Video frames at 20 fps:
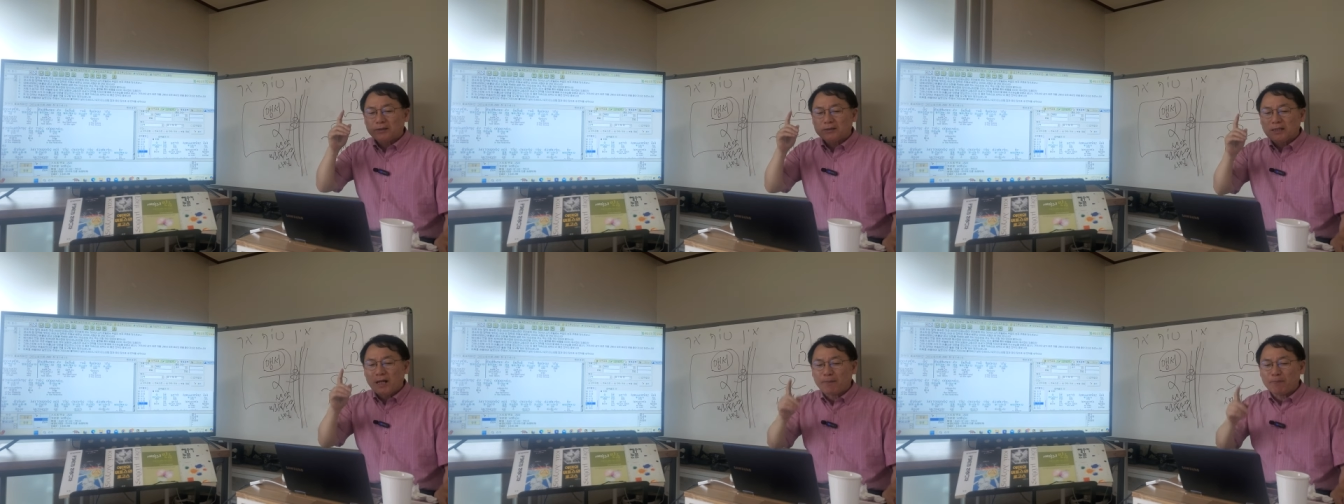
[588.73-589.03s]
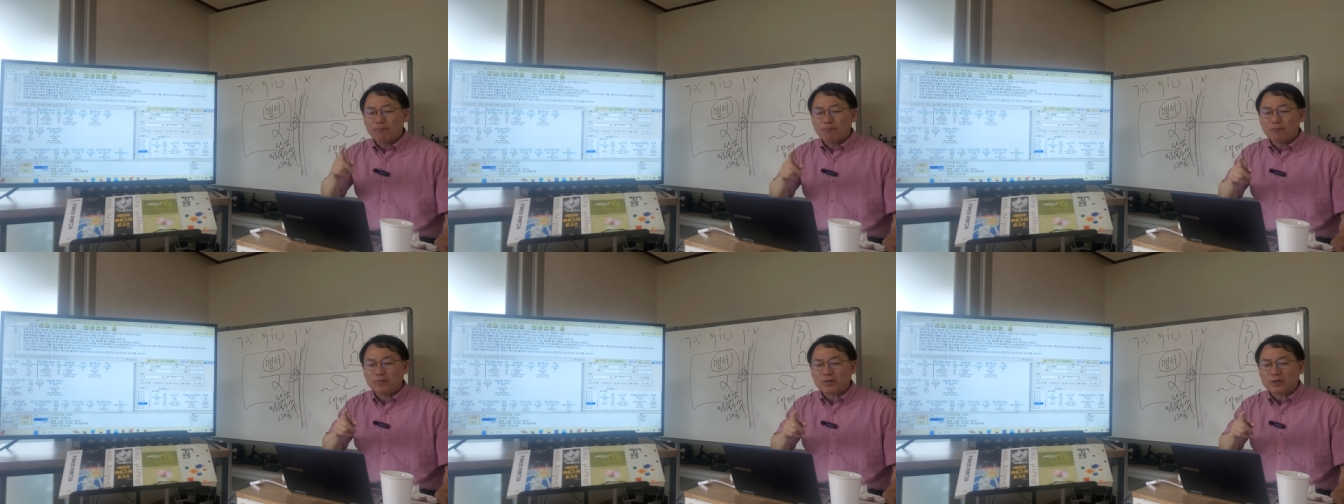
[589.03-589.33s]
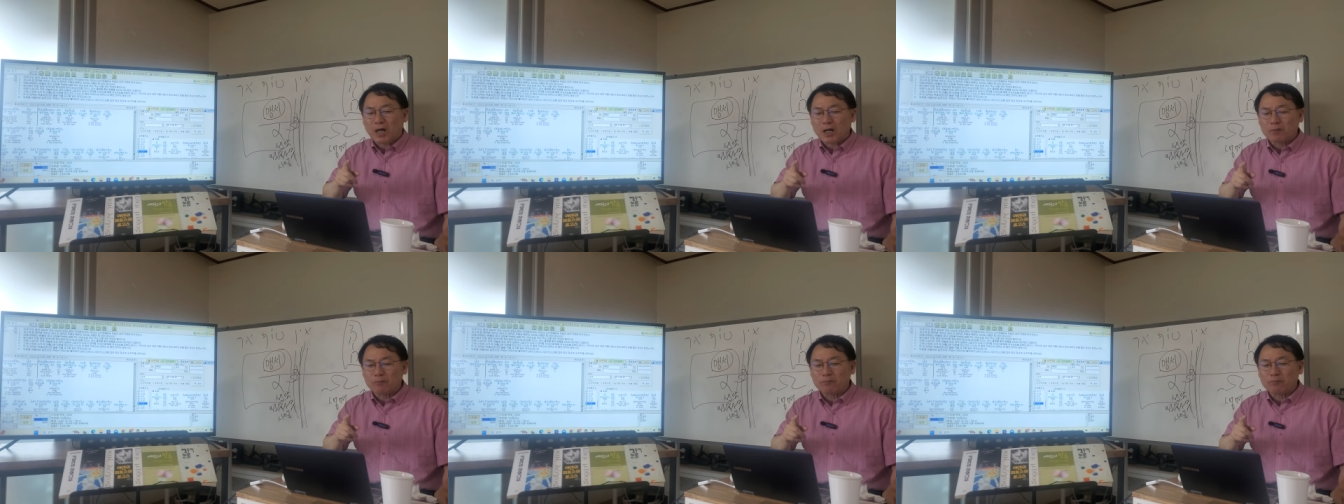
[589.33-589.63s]
참
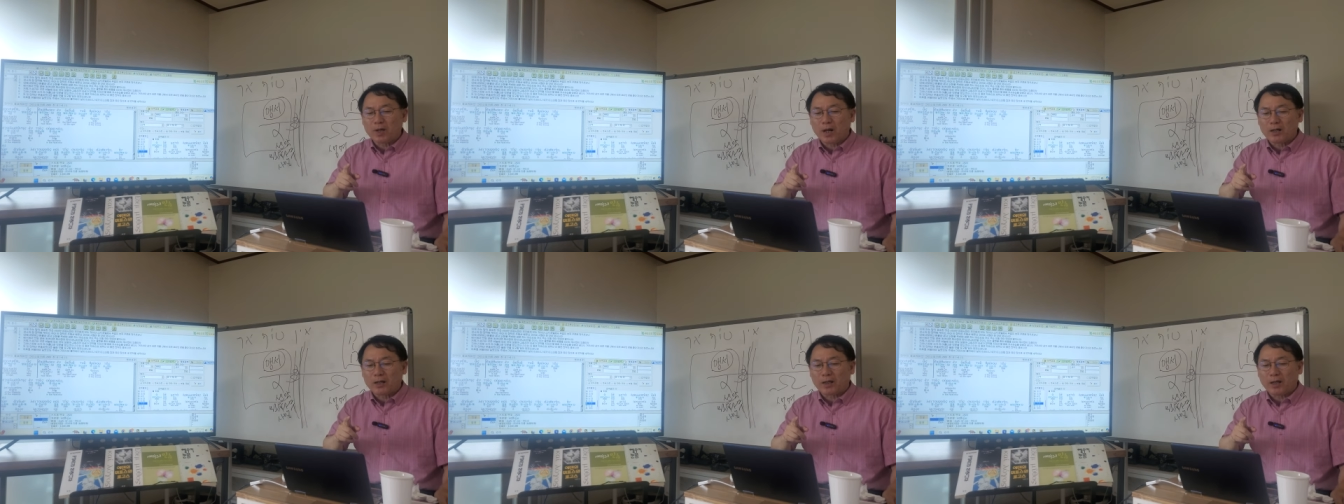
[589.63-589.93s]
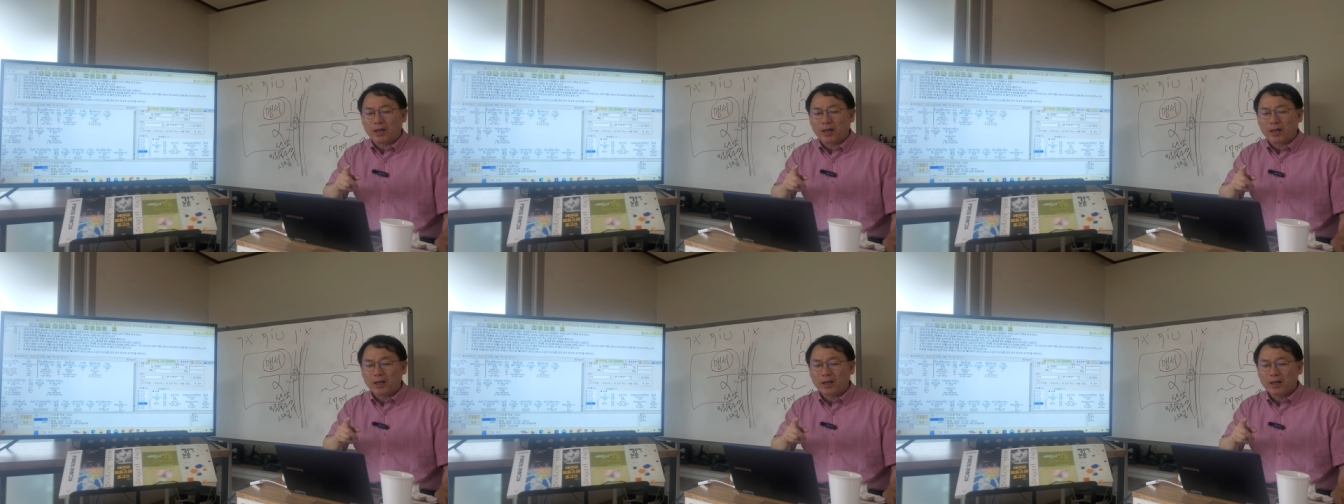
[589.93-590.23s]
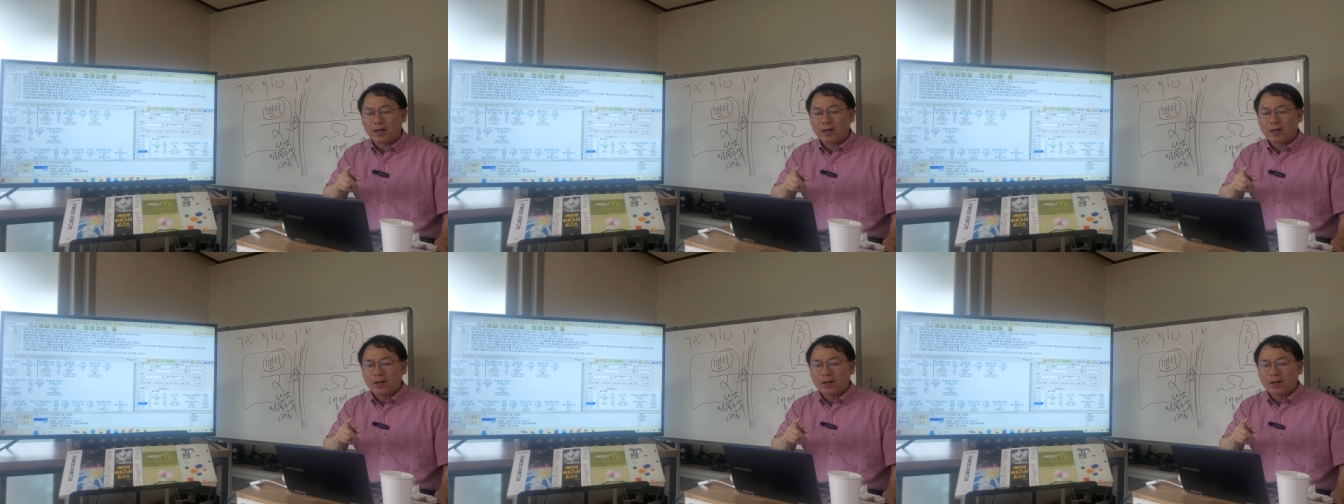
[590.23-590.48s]
장막에